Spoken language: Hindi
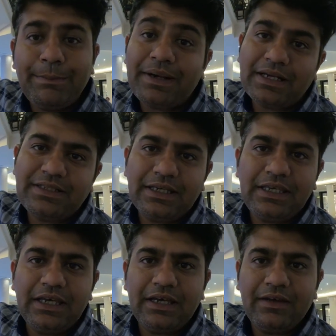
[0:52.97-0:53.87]
प्राग से
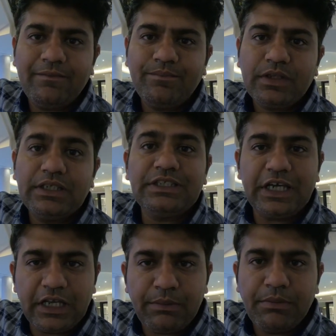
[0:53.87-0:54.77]
किया है
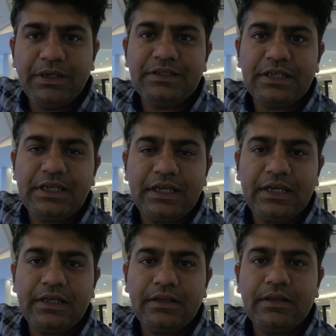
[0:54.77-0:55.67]
चेक रिपब्लिक से किया
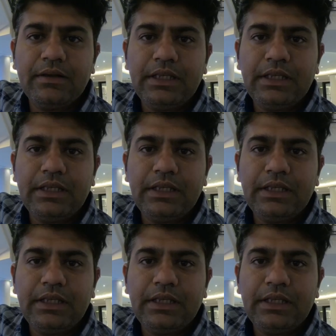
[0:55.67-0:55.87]
है